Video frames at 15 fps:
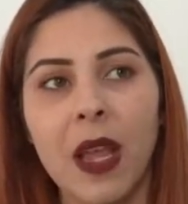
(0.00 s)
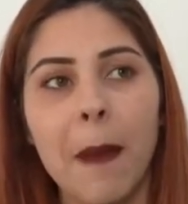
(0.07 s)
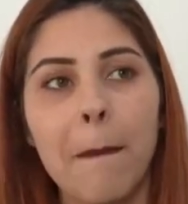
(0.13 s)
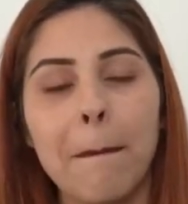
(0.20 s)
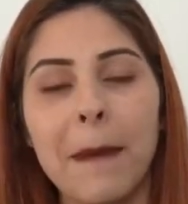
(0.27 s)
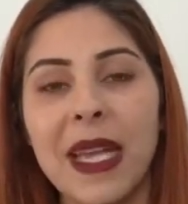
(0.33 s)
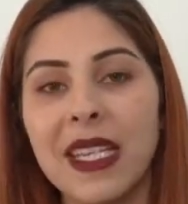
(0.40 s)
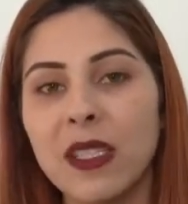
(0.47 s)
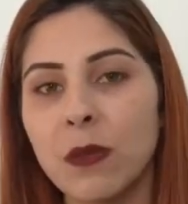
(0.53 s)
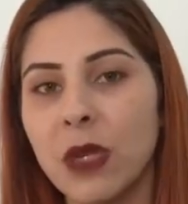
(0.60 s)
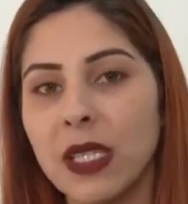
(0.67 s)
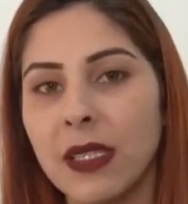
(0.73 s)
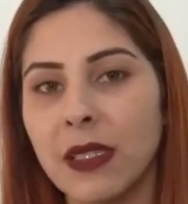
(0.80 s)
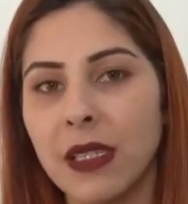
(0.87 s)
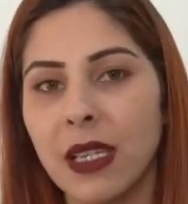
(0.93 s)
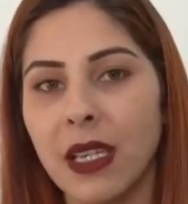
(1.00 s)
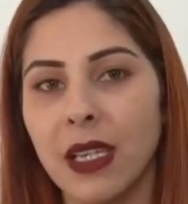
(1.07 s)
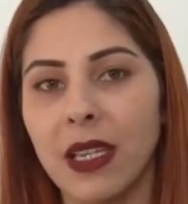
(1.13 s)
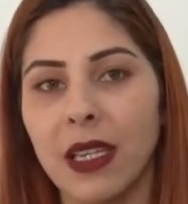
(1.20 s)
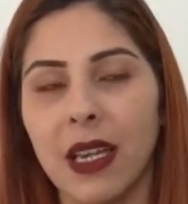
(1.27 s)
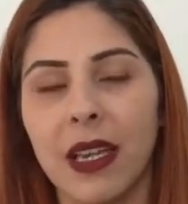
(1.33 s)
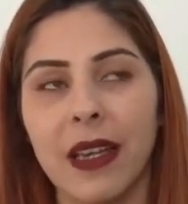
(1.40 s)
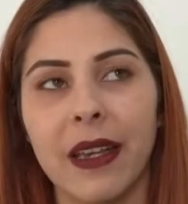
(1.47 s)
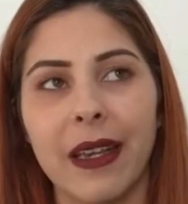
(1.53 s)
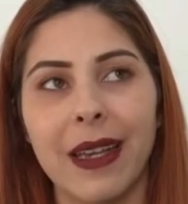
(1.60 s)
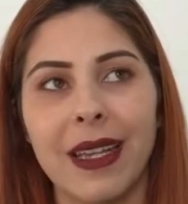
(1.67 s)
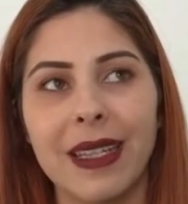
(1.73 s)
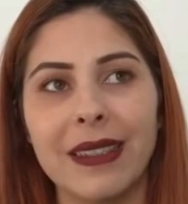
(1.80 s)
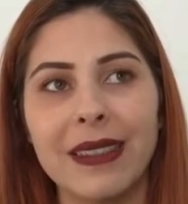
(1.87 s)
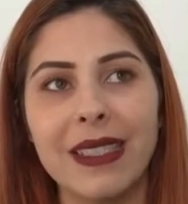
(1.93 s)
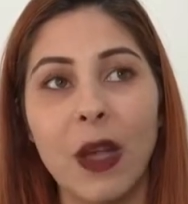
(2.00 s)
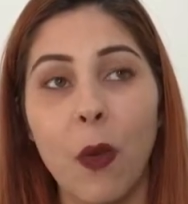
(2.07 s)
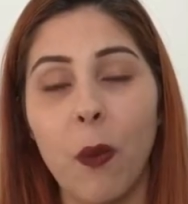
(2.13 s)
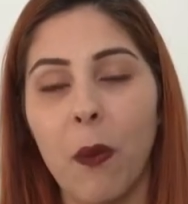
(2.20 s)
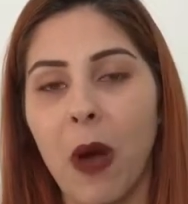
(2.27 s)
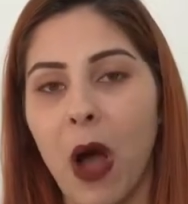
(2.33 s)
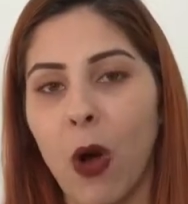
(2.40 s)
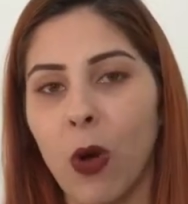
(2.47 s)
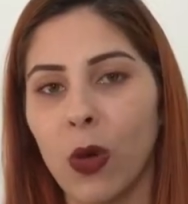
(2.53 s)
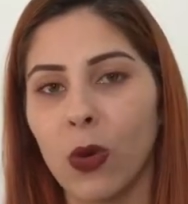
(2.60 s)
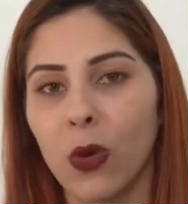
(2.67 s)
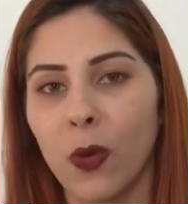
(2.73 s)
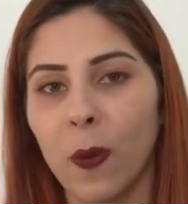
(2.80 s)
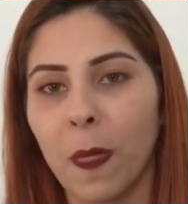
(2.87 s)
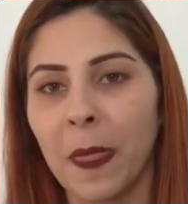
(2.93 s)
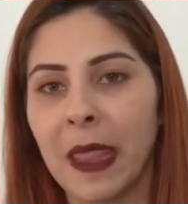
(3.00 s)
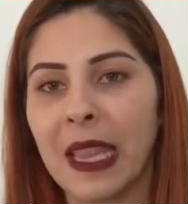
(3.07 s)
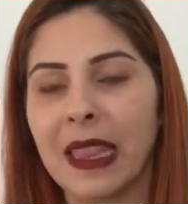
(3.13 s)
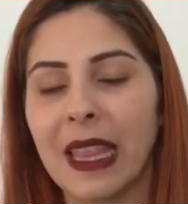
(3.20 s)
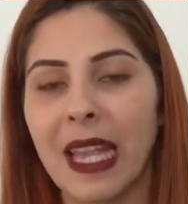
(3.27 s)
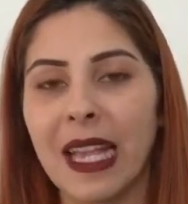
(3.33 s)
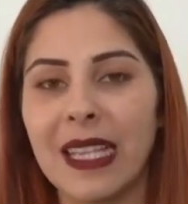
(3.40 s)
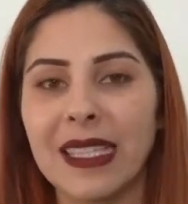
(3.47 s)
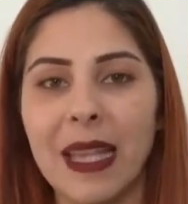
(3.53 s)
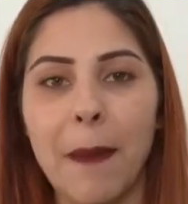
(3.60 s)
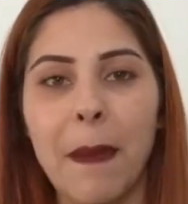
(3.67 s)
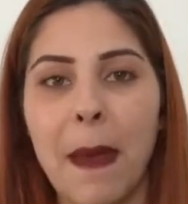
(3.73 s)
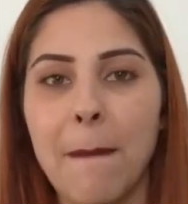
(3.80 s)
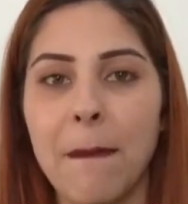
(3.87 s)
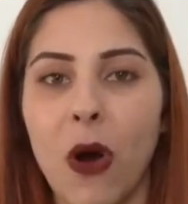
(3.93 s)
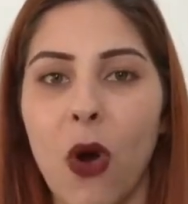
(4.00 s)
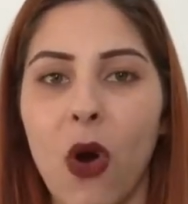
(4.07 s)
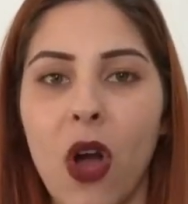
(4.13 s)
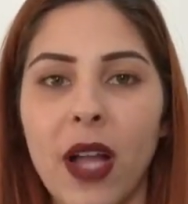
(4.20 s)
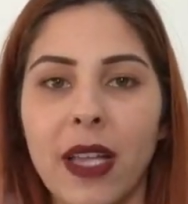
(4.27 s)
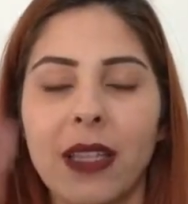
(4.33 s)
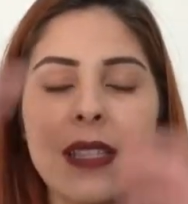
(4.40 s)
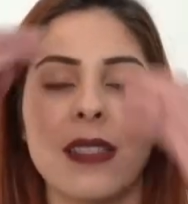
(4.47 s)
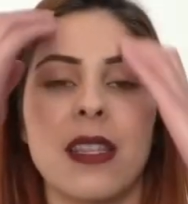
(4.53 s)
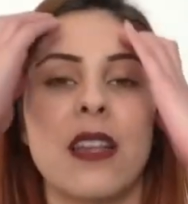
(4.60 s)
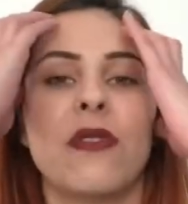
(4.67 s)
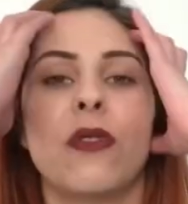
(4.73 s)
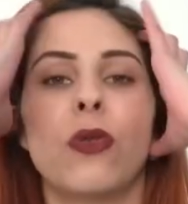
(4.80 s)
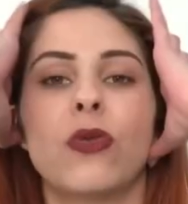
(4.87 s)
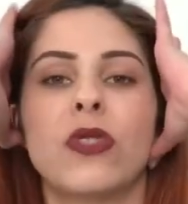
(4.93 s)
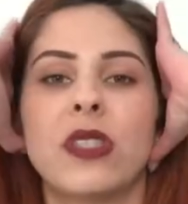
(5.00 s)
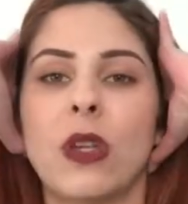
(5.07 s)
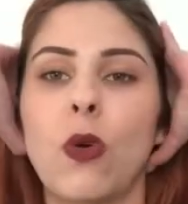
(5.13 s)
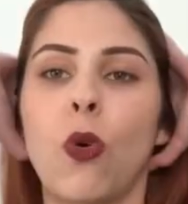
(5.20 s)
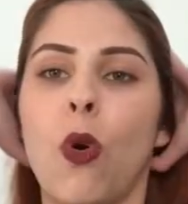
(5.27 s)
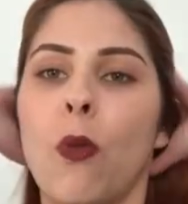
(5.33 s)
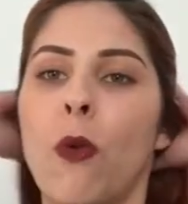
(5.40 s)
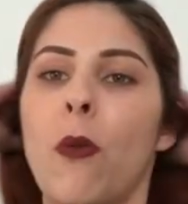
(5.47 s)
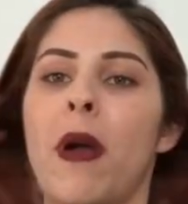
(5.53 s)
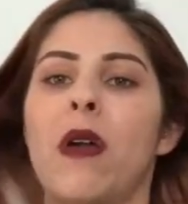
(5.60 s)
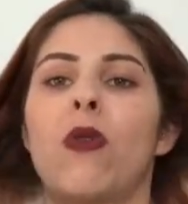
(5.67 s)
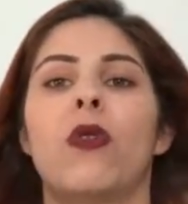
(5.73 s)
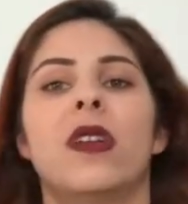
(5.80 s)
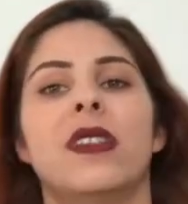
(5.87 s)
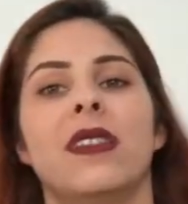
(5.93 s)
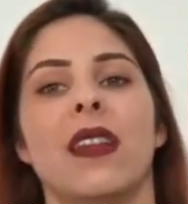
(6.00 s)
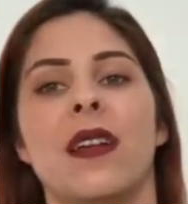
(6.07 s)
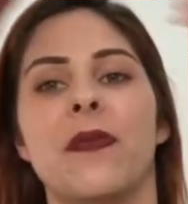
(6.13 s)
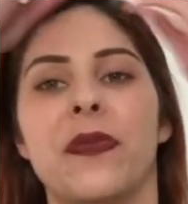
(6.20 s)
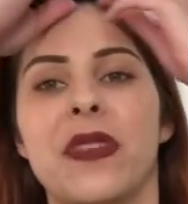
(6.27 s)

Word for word: Mesmo assim, é, São Paulo tem essa memória dessa revolução como uma coisa